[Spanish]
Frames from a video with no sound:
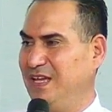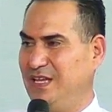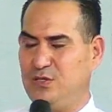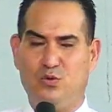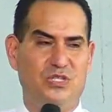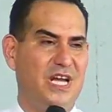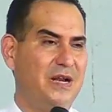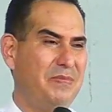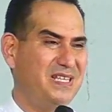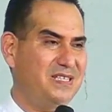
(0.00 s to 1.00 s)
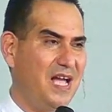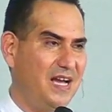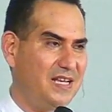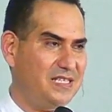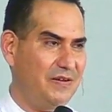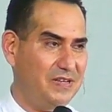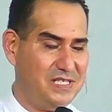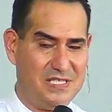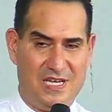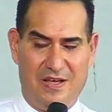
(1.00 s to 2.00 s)
escuchar mensajes a
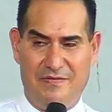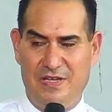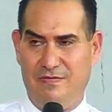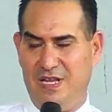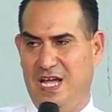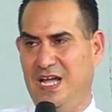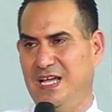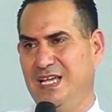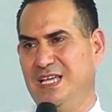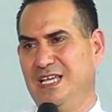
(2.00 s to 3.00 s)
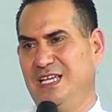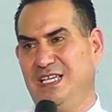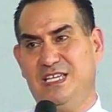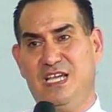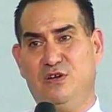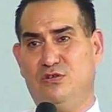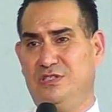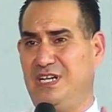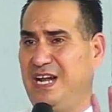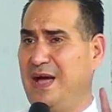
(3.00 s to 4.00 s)
veces de la Biblia y
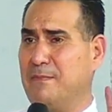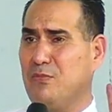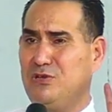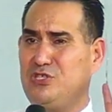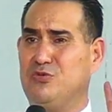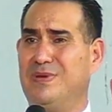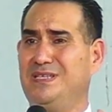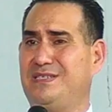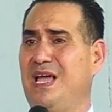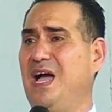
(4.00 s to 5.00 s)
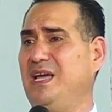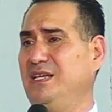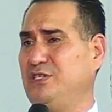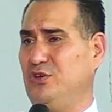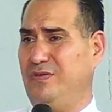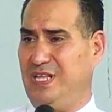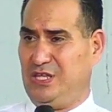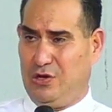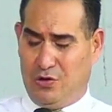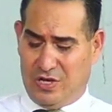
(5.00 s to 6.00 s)
encontrará muchos mensajes sobre
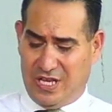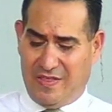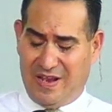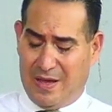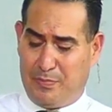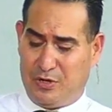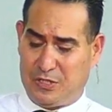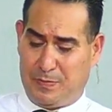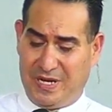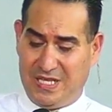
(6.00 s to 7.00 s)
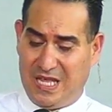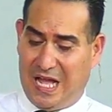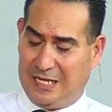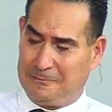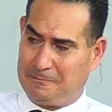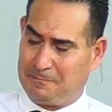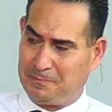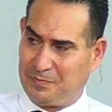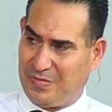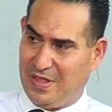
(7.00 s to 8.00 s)
teología de la prosperidad.
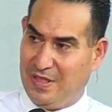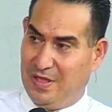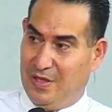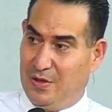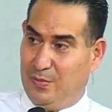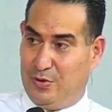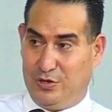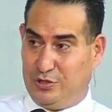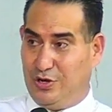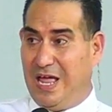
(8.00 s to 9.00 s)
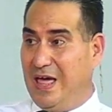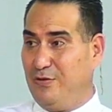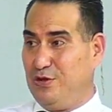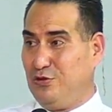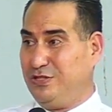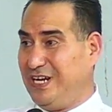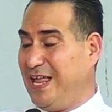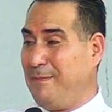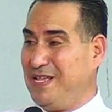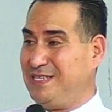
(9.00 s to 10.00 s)
Por otro lado,
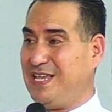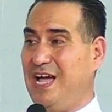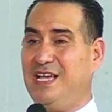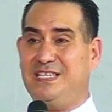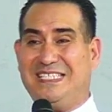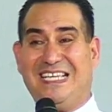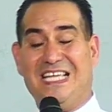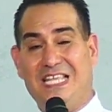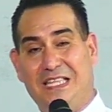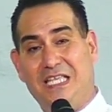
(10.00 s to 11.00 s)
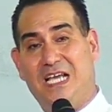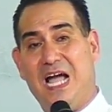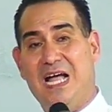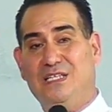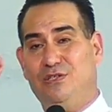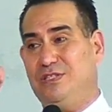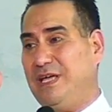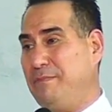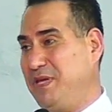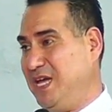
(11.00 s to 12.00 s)
encontrará mensajes criticando
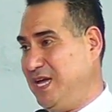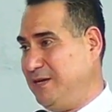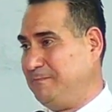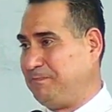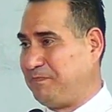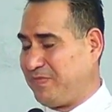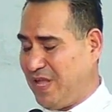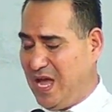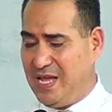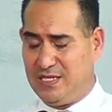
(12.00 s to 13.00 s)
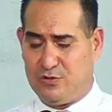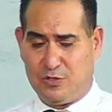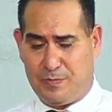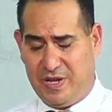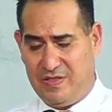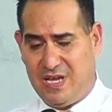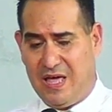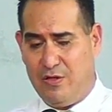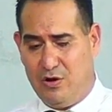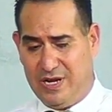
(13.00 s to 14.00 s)
también a estos
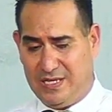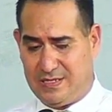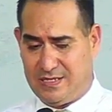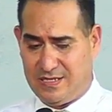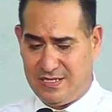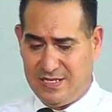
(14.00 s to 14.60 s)
predicadores.